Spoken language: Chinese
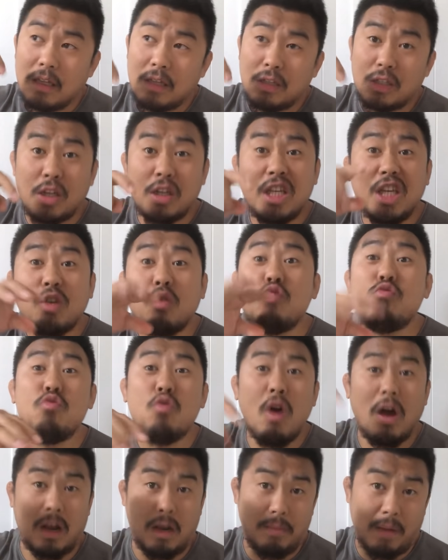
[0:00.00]
这一个月
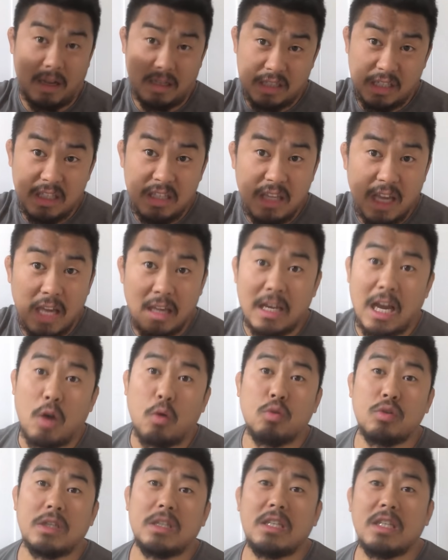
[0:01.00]
了嘛，今天应该
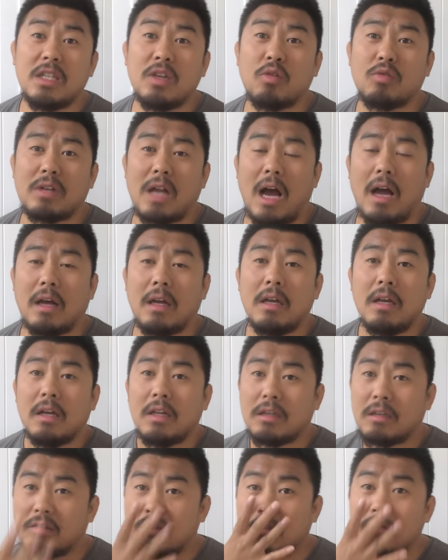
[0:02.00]
呼吸机就上，
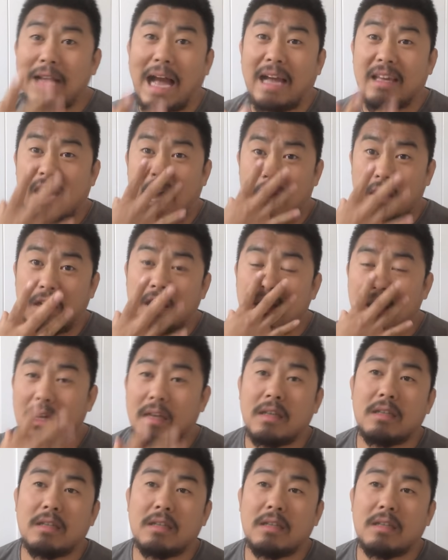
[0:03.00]
就增大氧力。